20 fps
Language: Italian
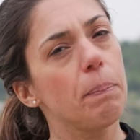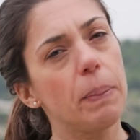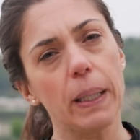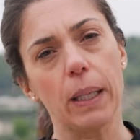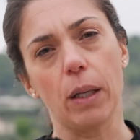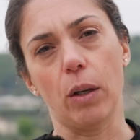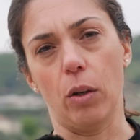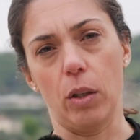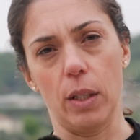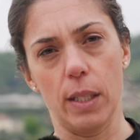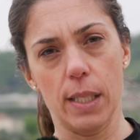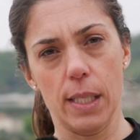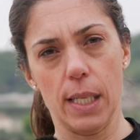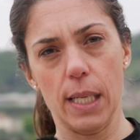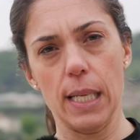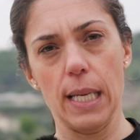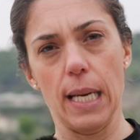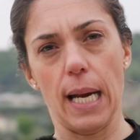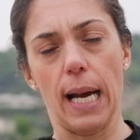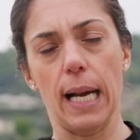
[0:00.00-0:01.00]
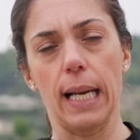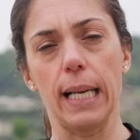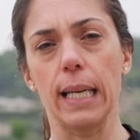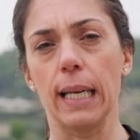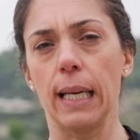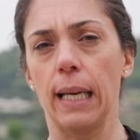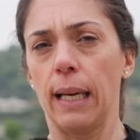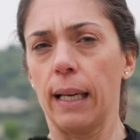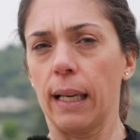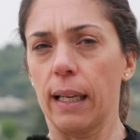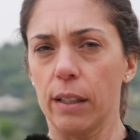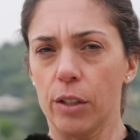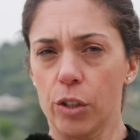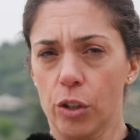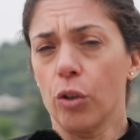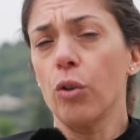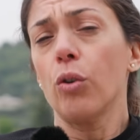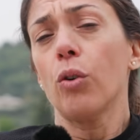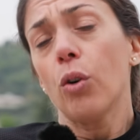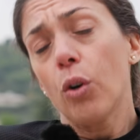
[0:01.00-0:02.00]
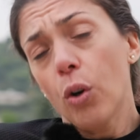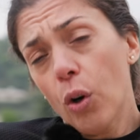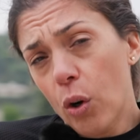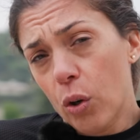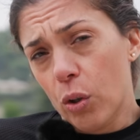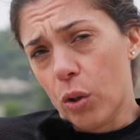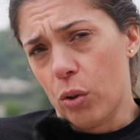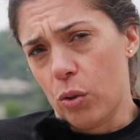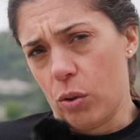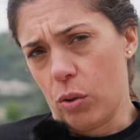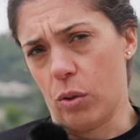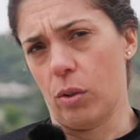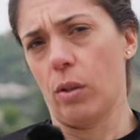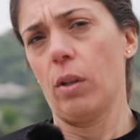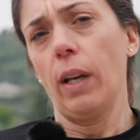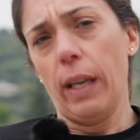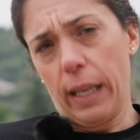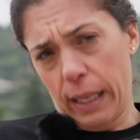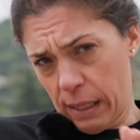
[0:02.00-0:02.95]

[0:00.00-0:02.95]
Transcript: piccoli segnali che concorrono nascono eh,